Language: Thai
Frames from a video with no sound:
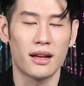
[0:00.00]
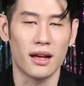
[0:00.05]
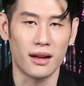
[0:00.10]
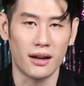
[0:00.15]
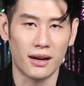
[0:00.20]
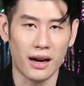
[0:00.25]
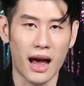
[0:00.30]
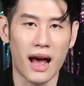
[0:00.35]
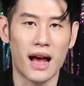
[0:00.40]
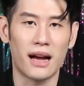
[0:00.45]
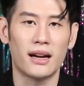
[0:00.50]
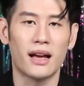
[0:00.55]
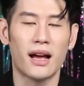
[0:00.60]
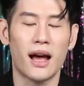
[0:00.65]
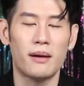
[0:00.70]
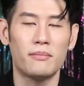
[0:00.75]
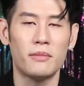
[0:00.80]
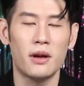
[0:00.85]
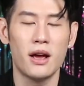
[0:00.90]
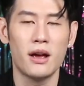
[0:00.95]
กลางๆนะค
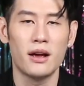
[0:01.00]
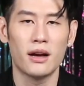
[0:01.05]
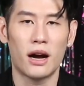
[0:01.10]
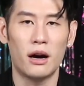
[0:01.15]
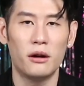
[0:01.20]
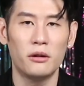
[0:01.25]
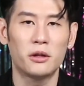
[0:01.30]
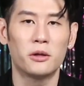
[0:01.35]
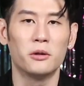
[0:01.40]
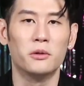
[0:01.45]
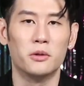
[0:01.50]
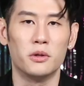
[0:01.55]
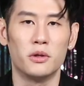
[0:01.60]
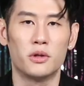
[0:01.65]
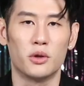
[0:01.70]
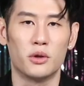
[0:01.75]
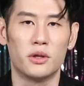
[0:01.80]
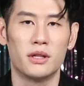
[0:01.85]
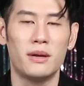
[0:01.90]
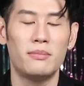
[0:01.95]
รับเข้าสู่
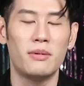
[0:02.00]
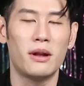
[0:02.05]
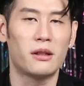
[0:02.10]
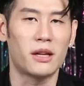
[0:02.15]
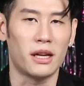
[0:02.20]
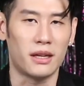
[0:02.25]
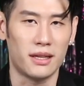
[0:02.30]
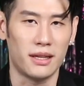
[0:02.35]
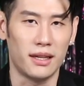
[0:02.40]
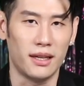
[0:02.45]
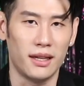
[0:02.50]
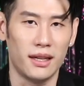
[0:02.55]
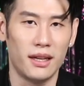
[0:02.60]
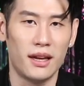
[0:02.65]
จุดที่เป็นเศรษฐี